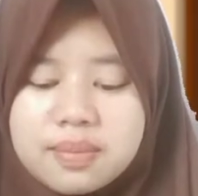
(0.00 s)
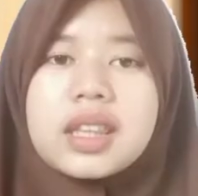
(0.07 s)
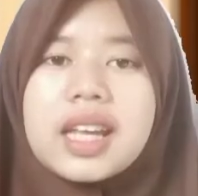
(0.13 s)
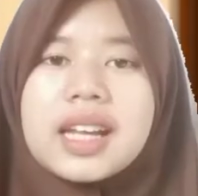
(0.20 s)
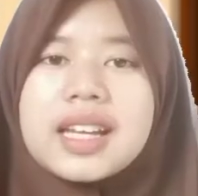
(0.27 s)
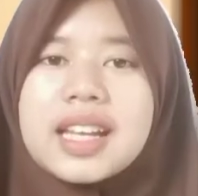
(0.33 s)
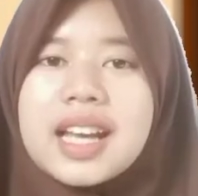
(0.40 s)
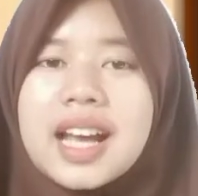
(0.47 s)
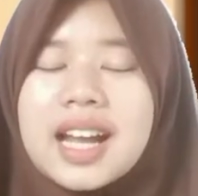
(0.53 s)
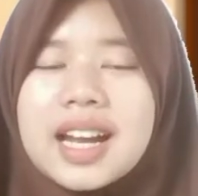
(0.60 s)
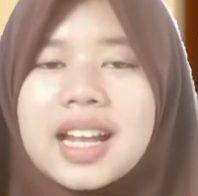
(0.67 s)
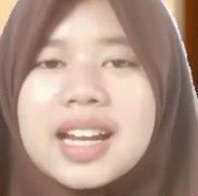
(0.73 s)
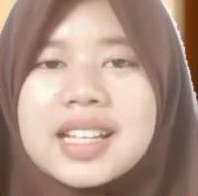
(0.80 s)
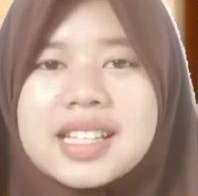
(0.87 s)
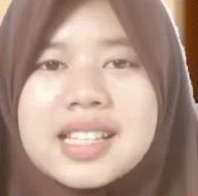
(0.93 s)
Teknik
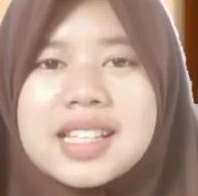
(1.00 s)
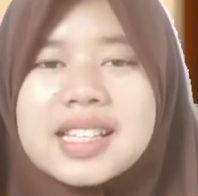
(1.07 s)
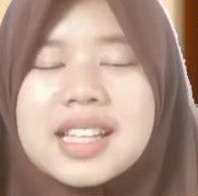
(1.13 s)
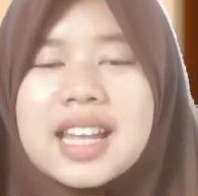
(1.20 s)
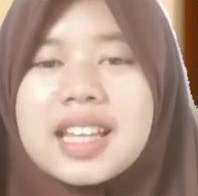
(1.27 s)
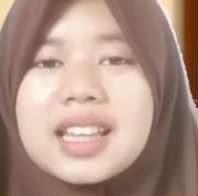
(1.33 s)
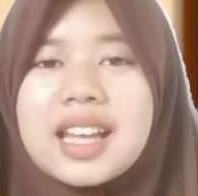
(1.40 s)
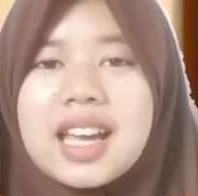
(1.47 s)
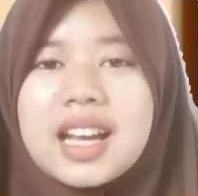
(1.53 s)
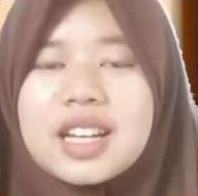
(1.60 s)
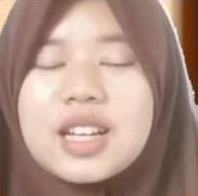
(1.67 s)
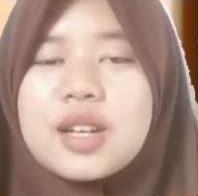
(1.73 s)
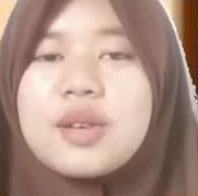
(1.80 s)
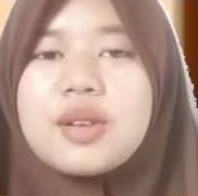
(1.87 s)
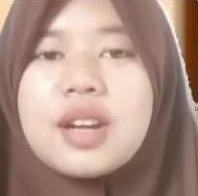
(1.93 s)
analisis data yang
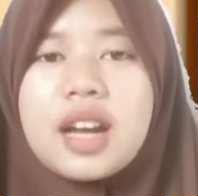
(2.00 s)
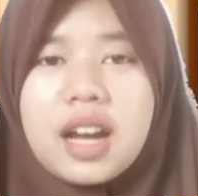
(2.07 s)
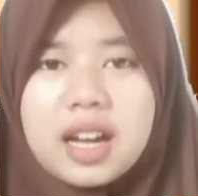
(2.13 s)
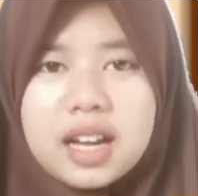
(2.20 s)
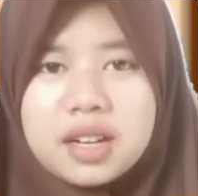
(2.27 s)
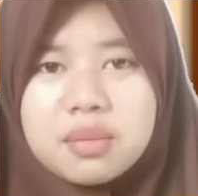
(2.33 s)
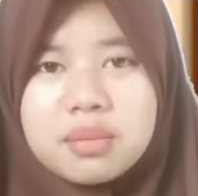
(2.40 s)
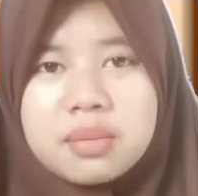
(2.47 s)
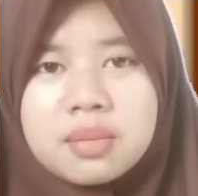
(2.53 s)
digunakan